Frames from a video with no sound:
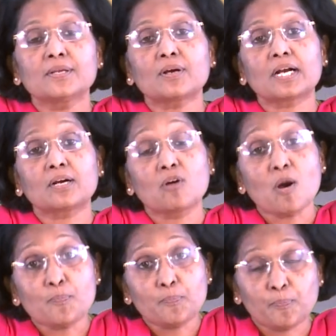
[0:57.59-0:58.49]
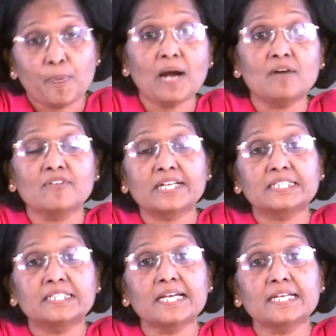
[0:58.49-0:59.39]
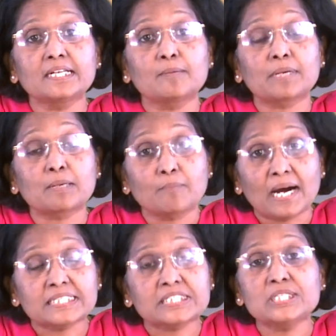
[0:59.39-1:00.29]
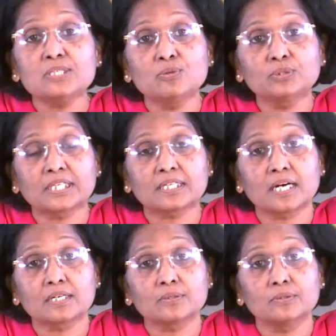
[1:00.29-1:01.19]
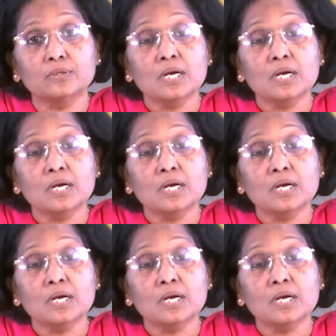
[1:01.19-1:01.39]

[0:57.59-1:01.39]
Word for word: ఈ యొక్క గొప్ప వ్యక్తి అయిన మన మార్టిన్ లూథర్ గారు